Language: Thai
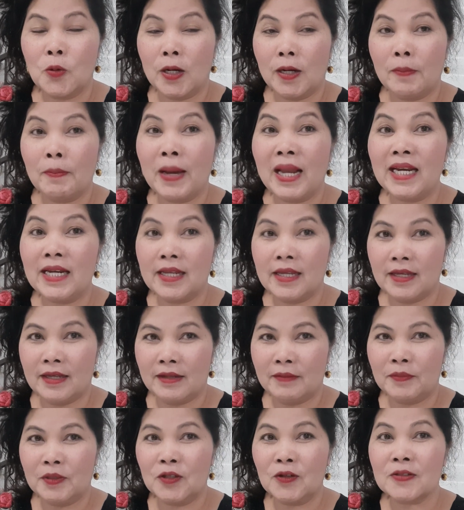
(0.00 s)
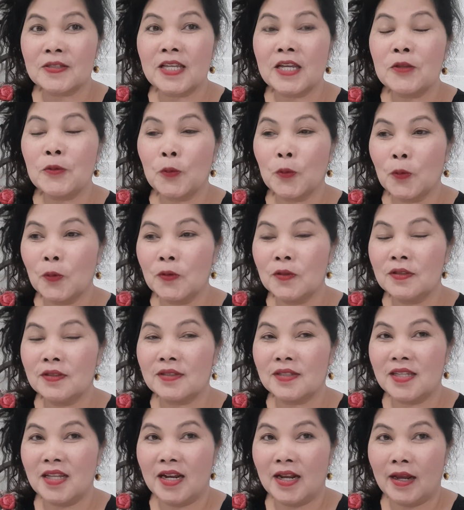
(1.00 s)
ขวดน้ำมันนี่ม่ต้องใส่ถุง
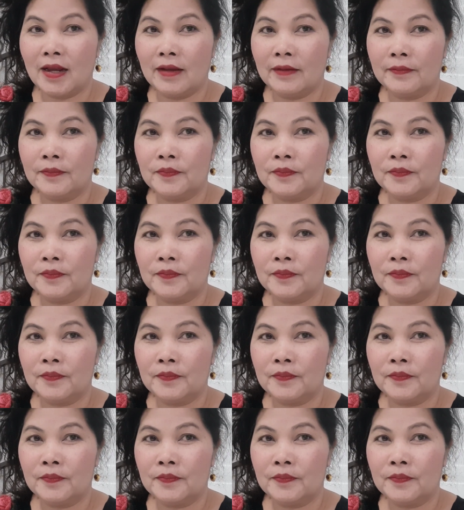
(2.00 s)
สินะ